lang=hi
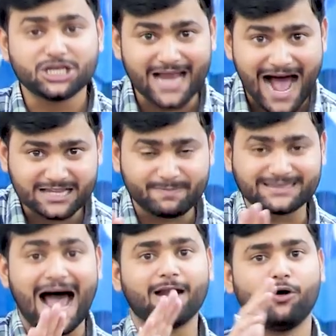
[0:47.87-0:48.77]
जिला
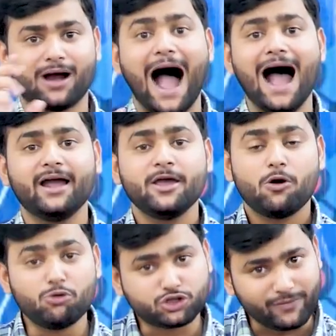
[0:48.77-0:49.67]
अस्पताल होगा
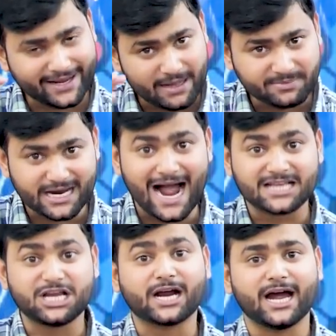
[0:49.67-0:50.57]
उसको एकदम
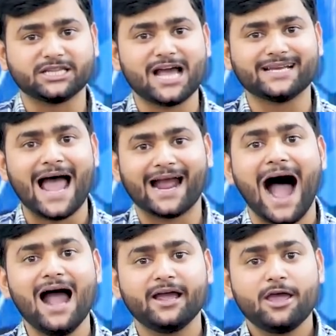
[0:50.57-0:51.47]
चकाचक कर दिया
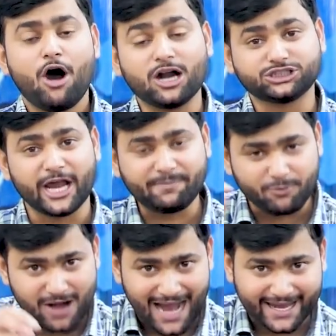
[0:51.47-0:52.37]
जाएगा और शेखपुरा